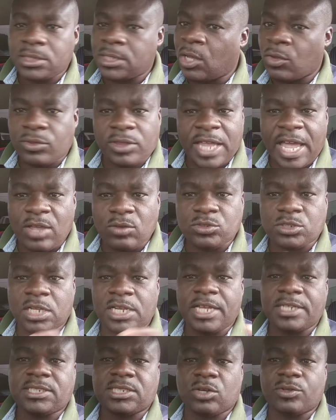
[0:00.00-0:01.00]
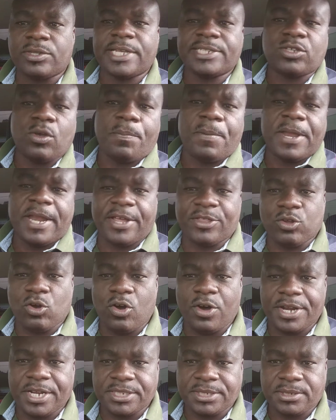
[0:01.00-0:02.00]
Não tem, os clientes são das
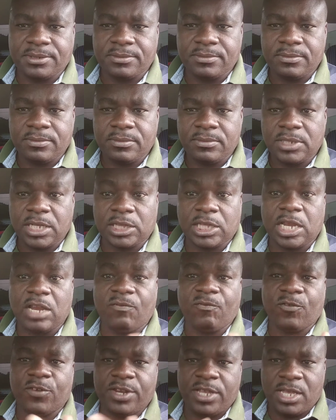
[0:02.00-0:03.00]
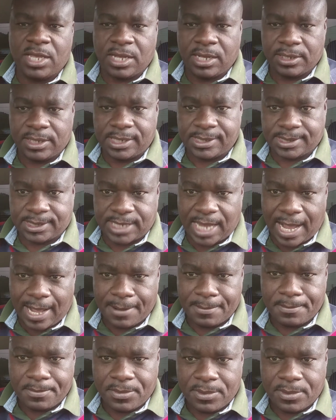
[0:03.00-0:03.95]
operadoras de telefonia, sabe.